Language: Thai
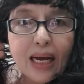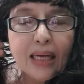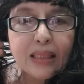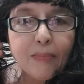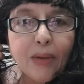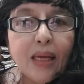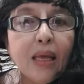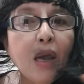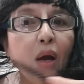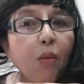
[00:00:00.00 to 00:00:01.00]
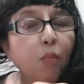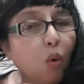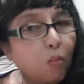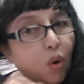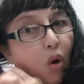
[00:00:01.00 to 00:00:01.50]
นะคะทำให้ผ
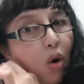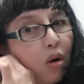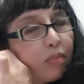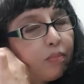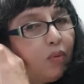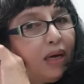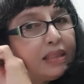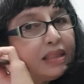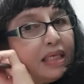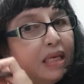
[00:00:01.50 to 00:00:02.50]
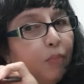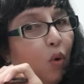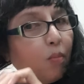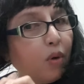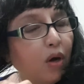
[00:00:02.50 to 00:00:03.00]
มงอก เพราะว่าสี
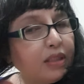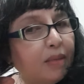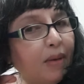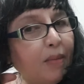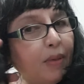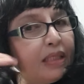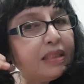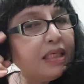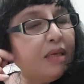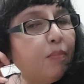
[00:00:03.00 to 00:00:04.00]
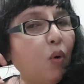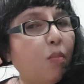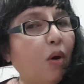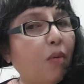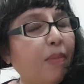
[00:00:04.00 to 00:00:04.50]
ผมก็จะไม่ผลิตสีผ
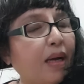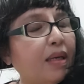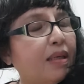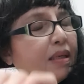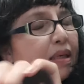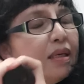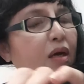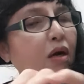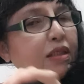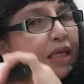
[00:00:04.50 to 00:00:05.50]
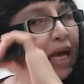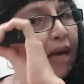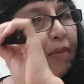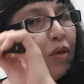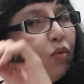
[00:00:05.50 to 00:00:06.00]
มออกไปก็จะก
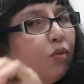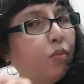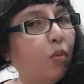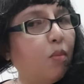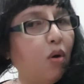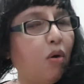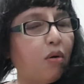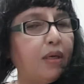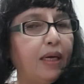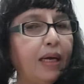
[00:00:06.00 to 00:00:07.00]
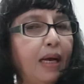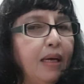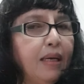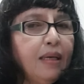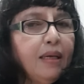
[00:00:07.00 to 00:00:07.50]
ลายเป็นคนผมงอกนะคะ
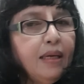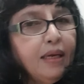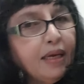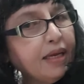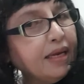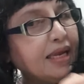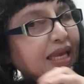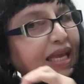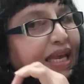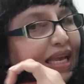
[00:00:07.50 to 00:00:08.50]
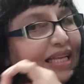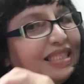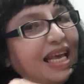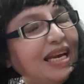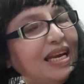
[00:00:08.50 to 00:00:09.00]
นี่
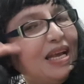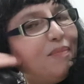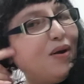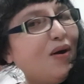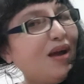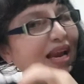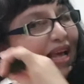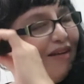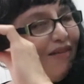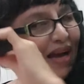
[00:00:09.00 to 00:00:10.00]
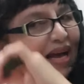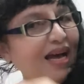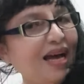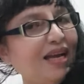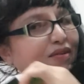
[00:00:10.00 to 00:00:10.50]
เสร็จเรียบร้อยแล้วค่ะ
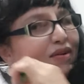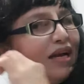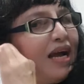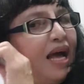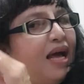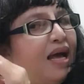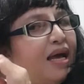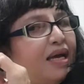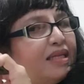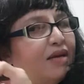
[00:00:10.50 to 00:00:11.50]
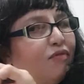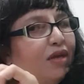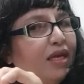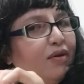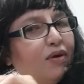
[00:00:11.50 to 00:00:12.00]
ดูนะคะจะห
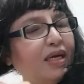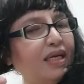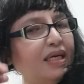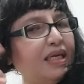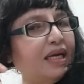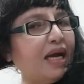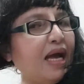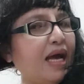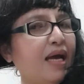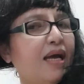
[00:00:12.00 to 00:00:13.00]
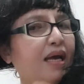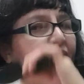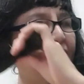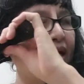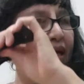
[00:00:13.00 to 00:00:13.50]
วีดูครึ่งหนึ่งนะคะ
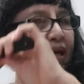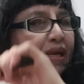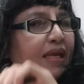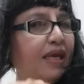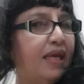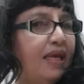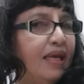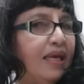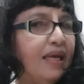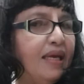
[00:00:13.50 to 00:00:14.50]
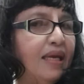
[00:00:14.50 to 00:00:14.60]
นี่